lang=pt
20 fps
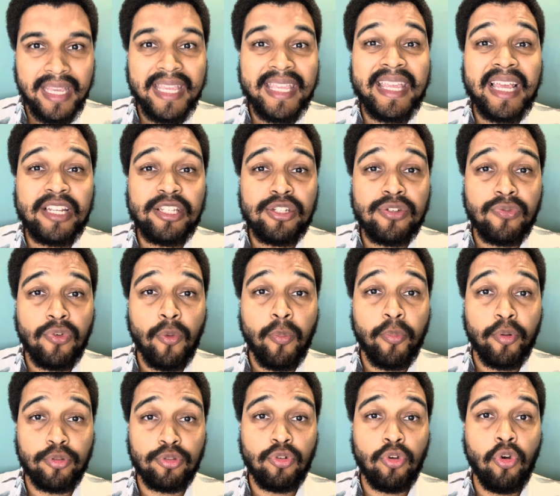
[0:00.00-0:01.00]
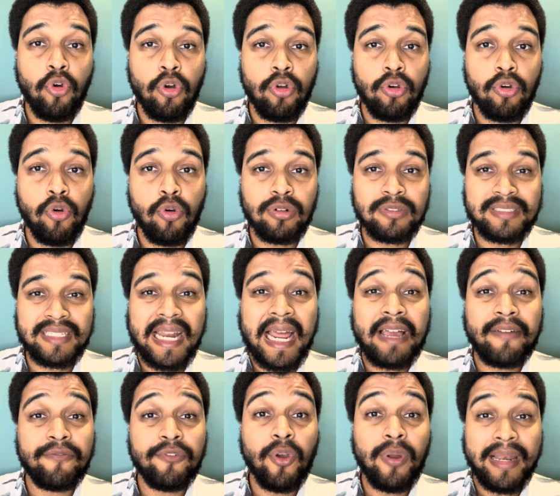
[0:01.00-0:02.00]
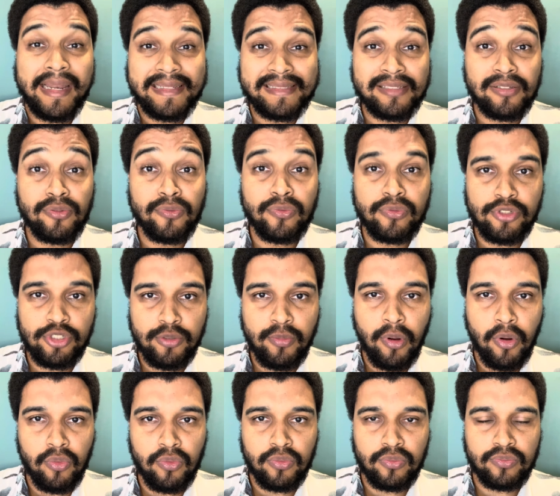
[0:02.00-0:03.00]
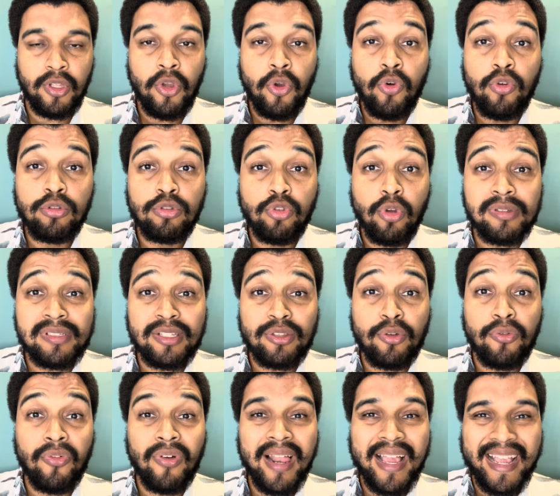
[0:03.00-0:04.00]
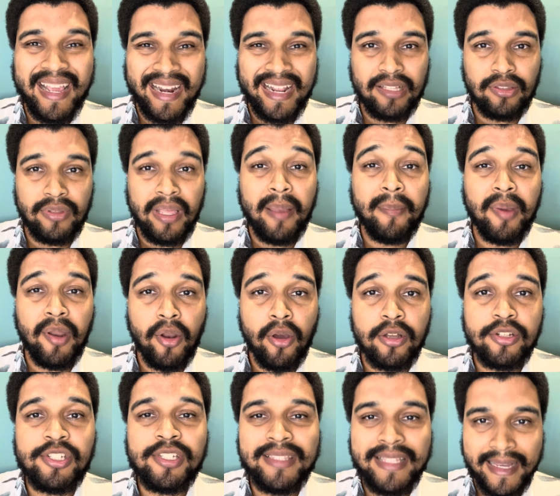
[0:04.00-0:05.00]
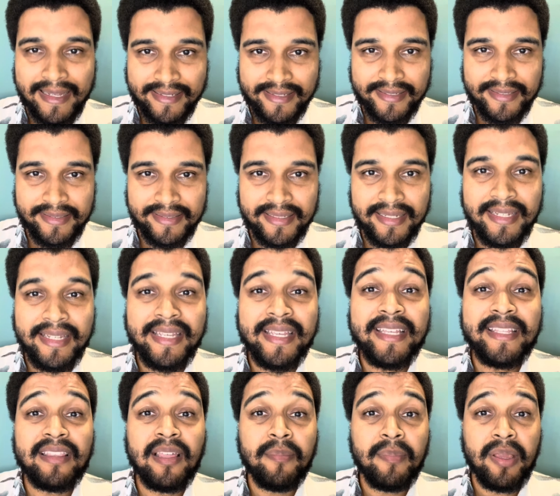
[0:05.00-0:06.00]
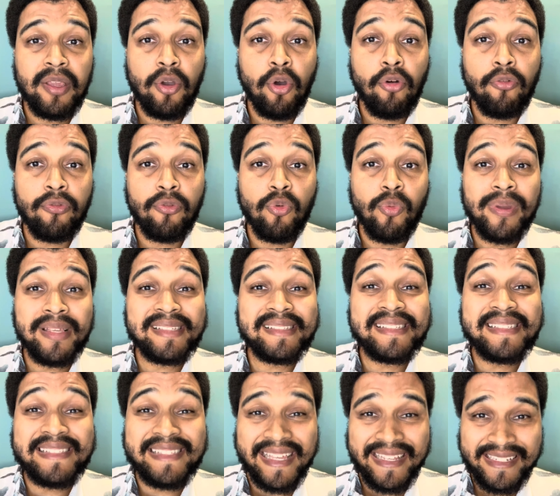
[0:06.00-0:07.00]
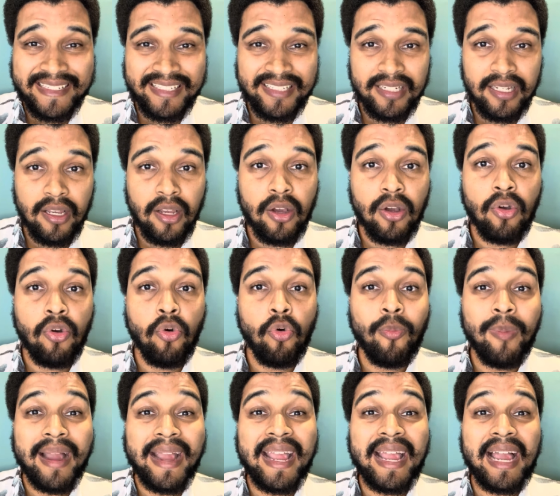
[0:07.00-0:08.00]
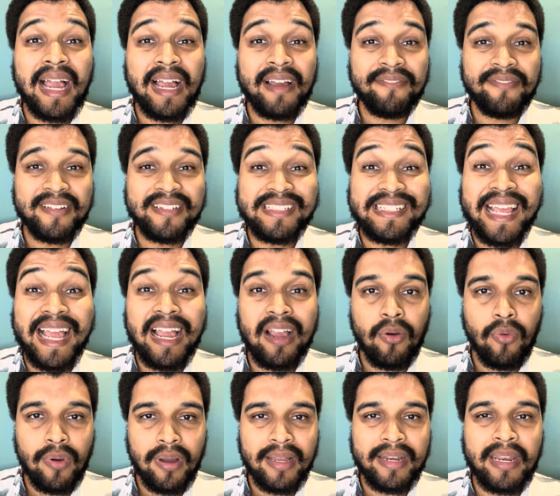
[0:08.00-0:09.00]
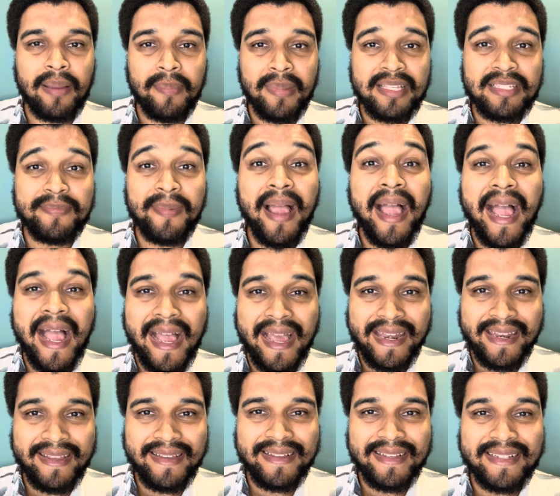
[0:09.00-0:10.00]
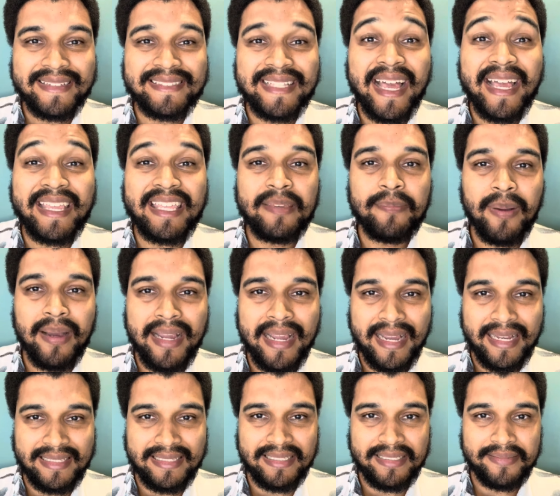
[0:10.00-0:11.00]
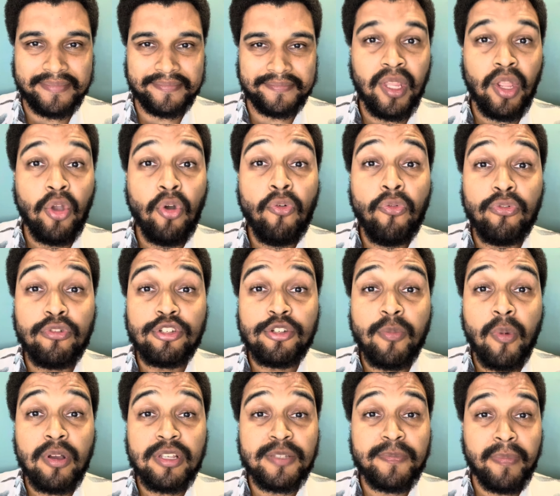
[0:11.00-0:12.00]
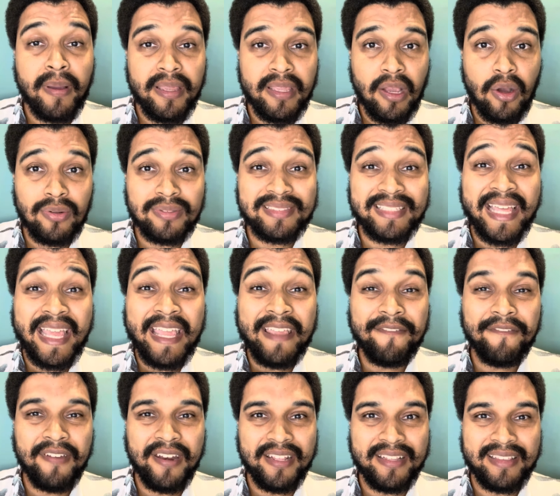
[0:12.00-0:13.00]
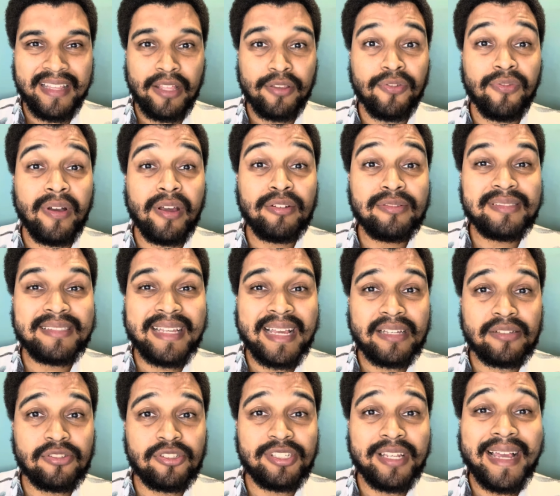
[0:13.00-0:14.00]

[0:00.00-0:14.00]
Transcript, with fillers: e ativou o protocolo contra a violência no futebol. O torcedor flagrado é menor de idade. E também houve um incidente com uma garrafa de água na mesma área da arquibancada. O futebol espanhol tem enfrentado vários casos de